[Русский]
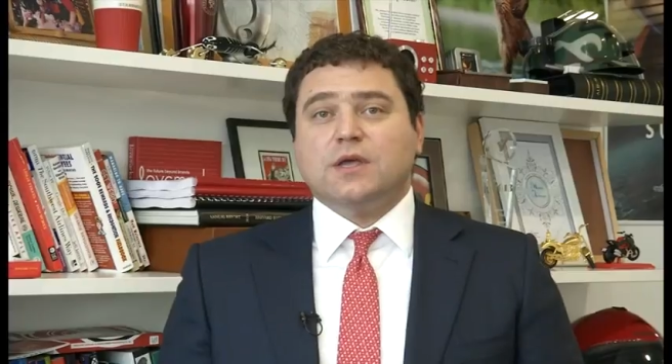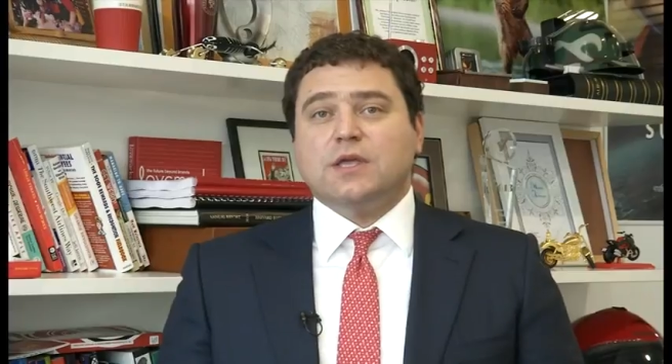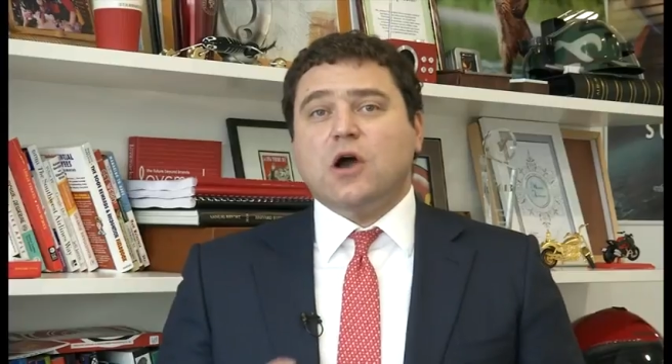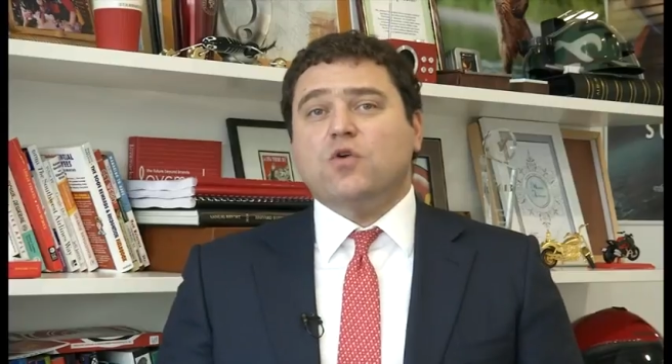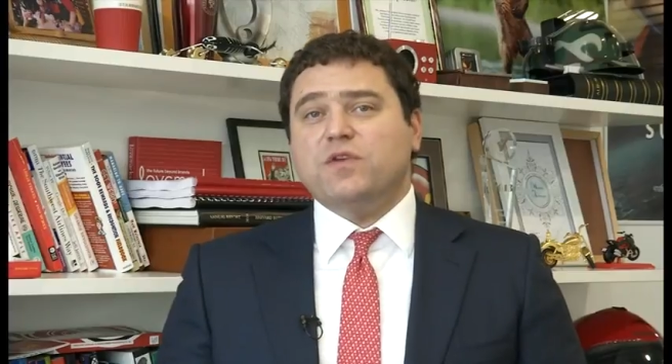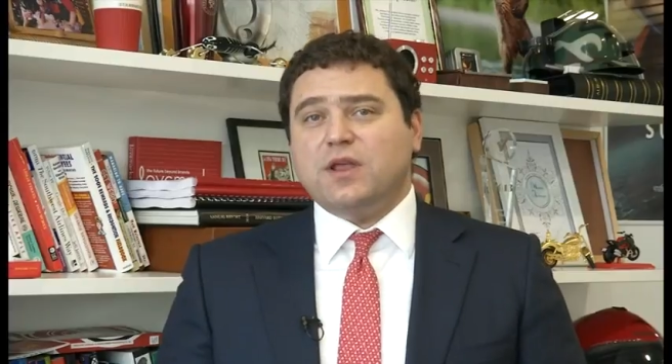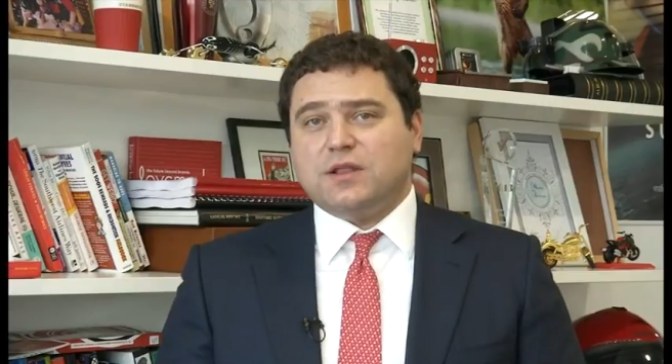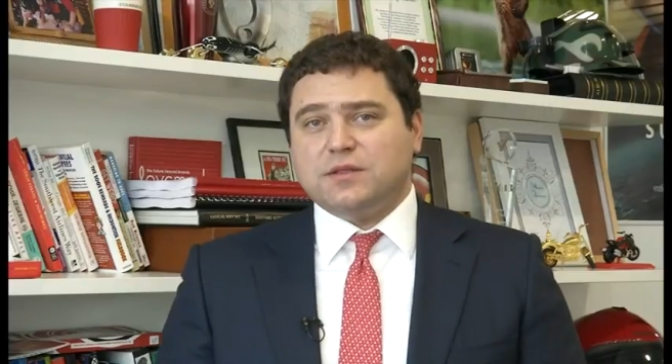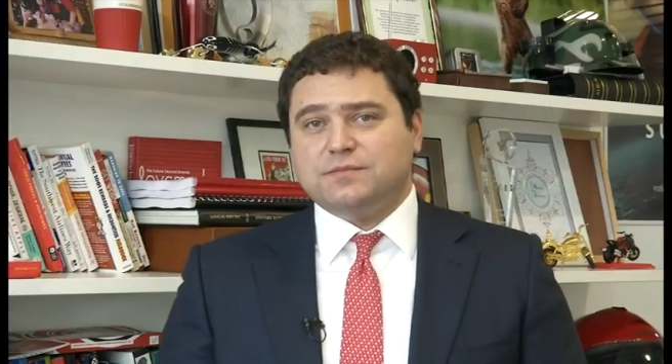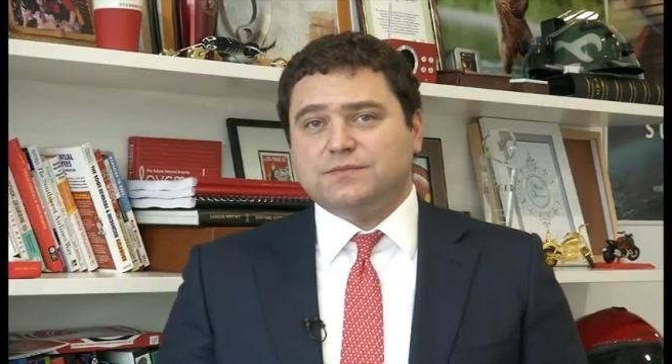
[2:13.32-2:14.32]
Я
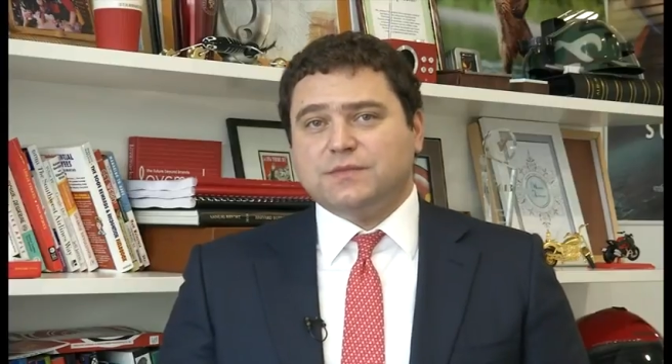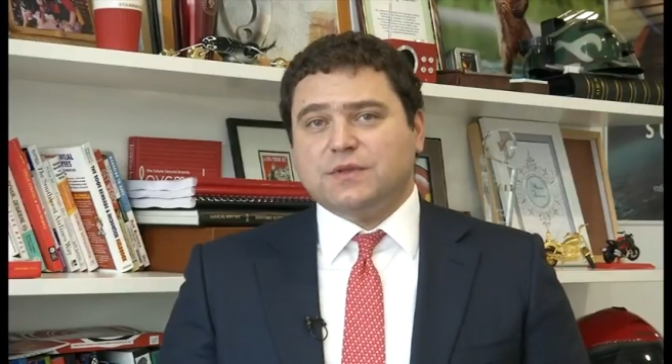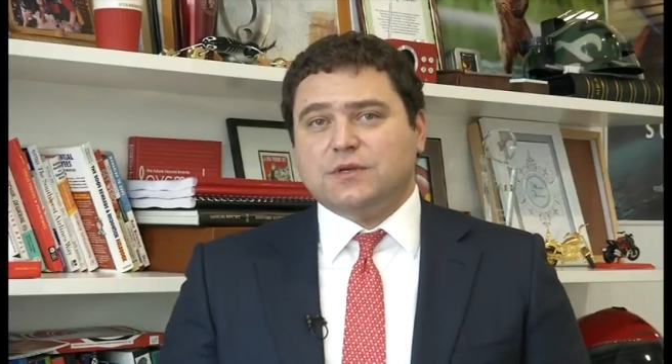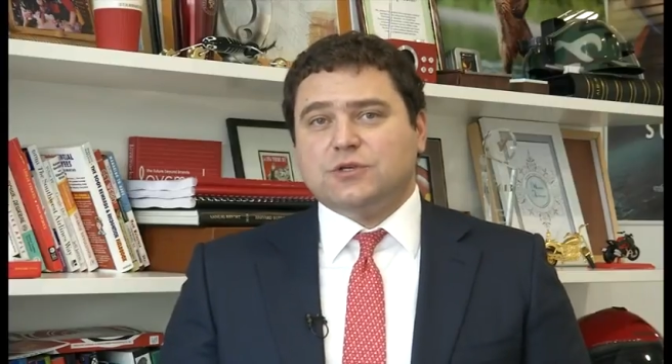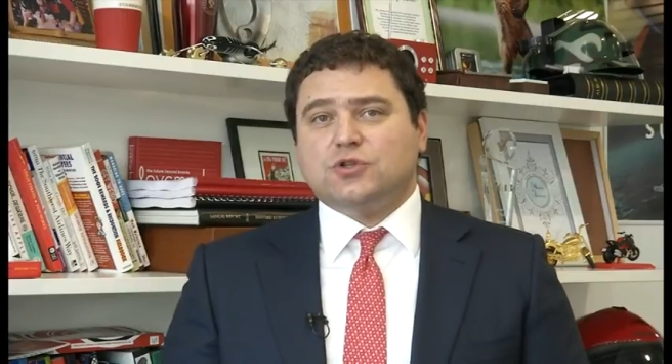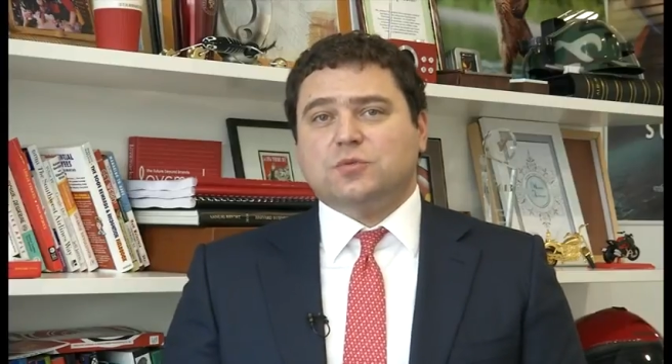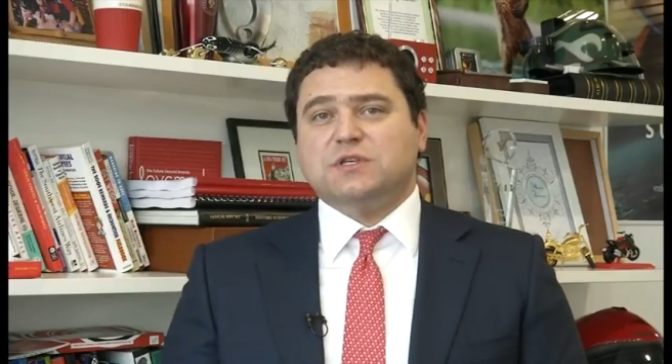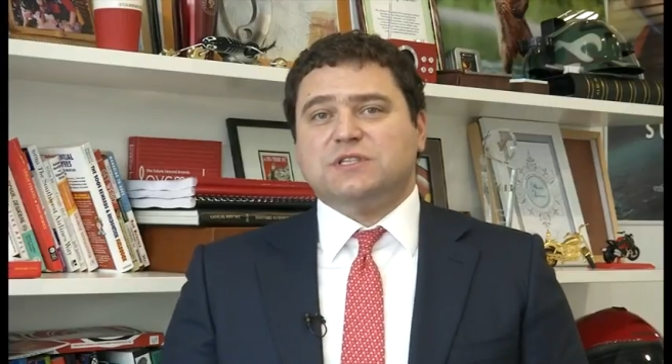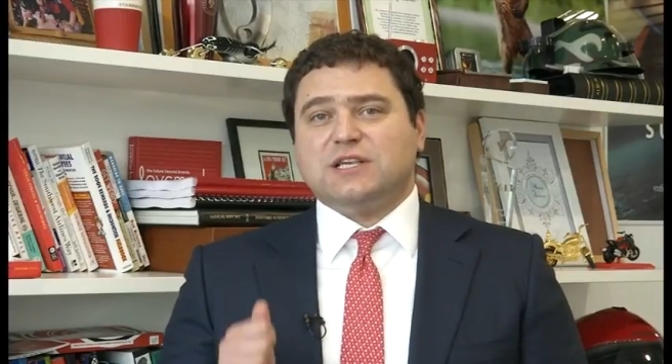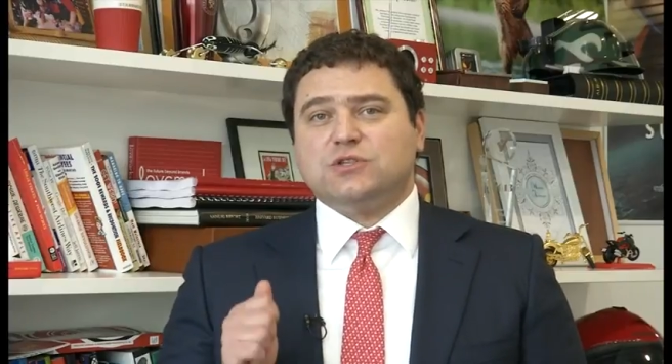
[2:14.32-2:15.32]
уверен, что мы
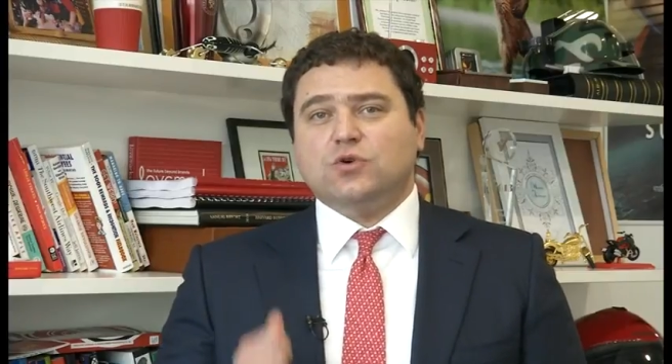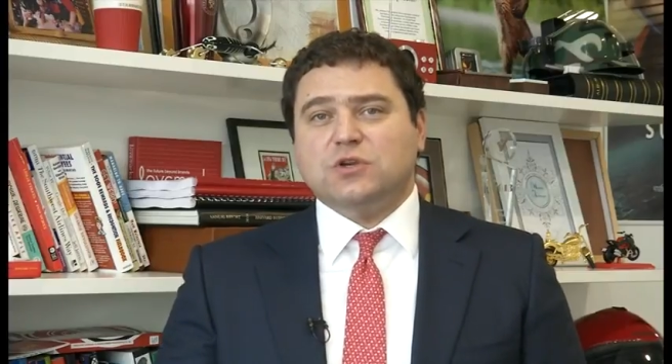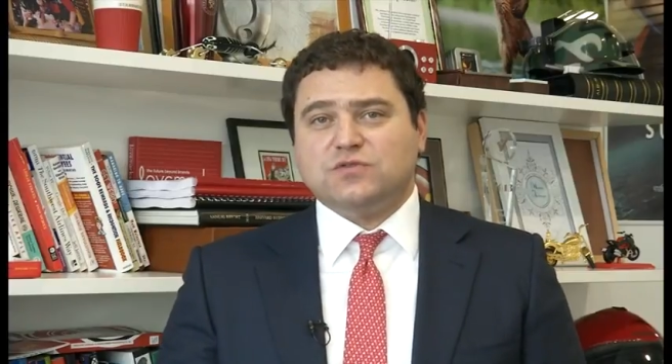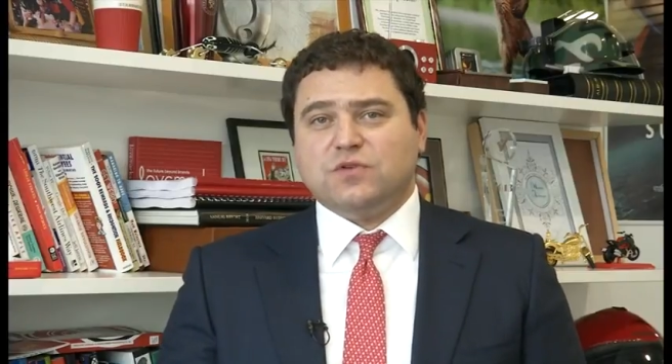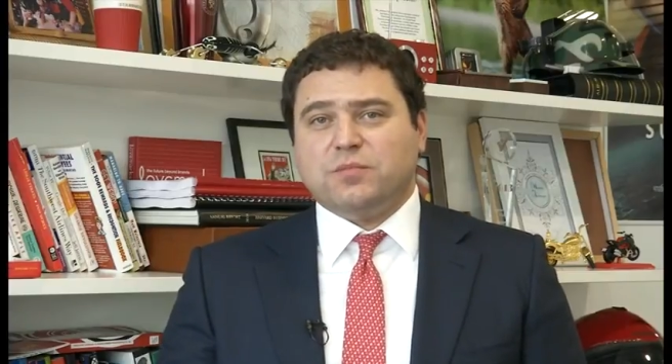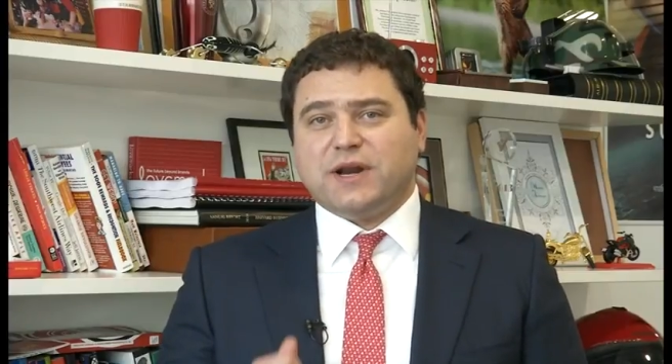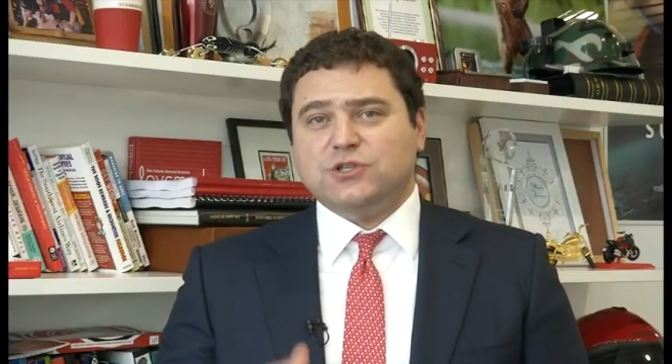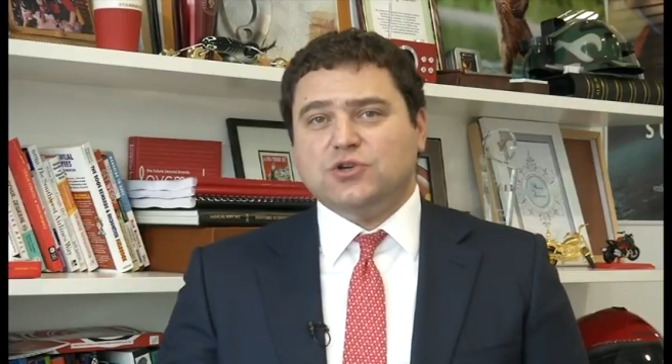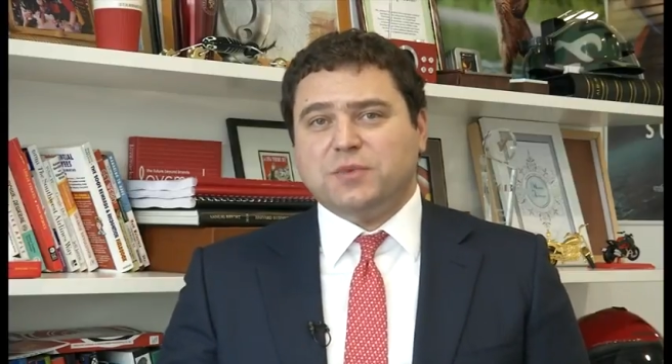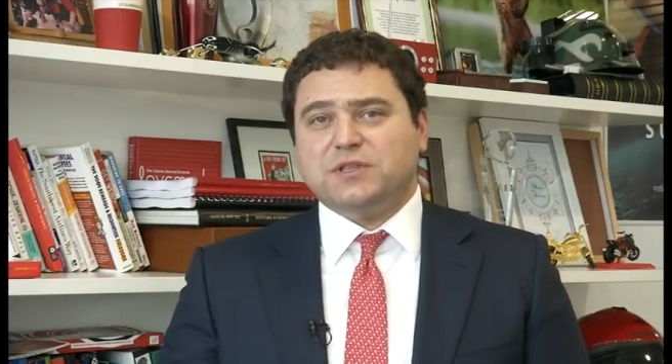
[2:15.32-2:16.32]
с достоинством
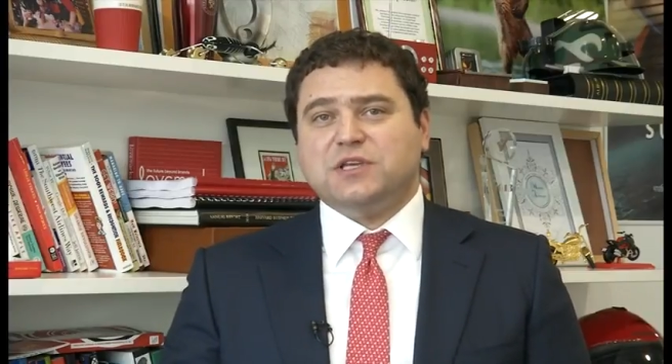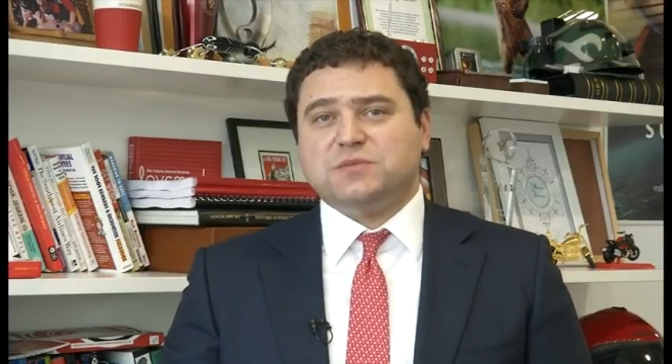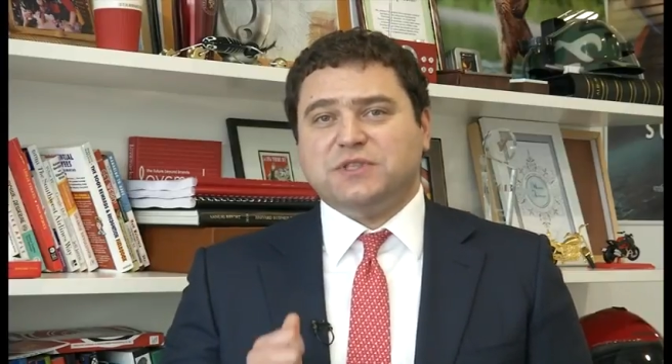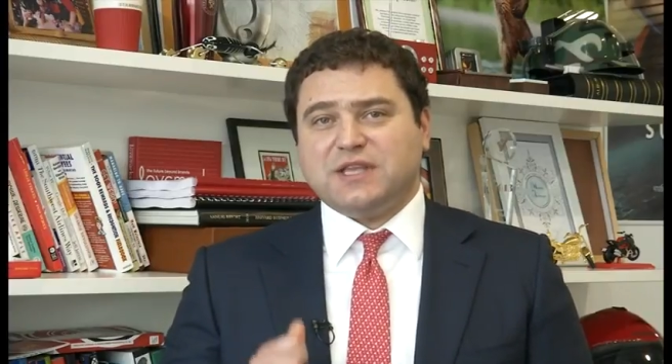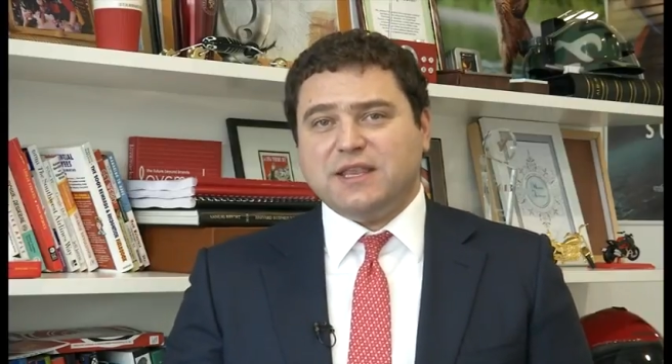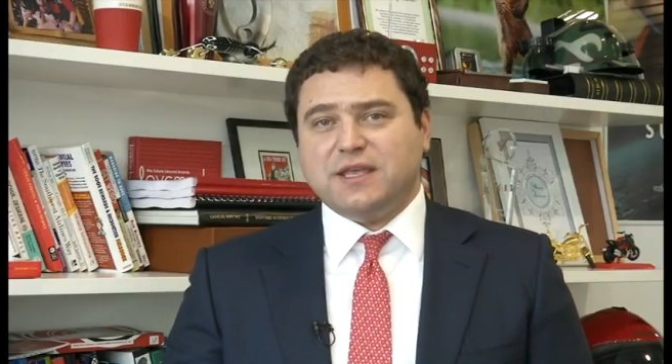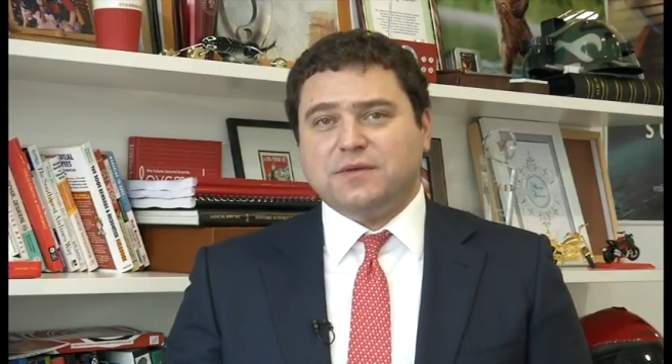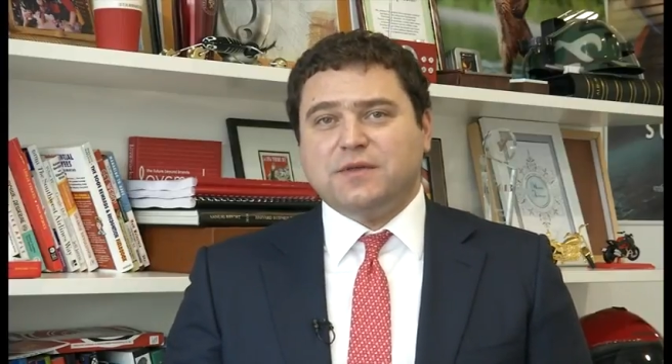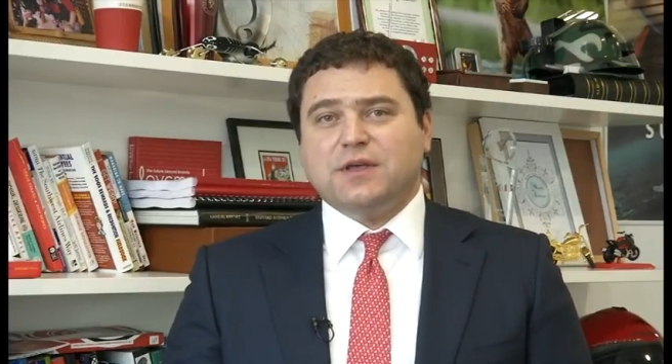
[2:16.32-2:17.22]
пройдем это испытание,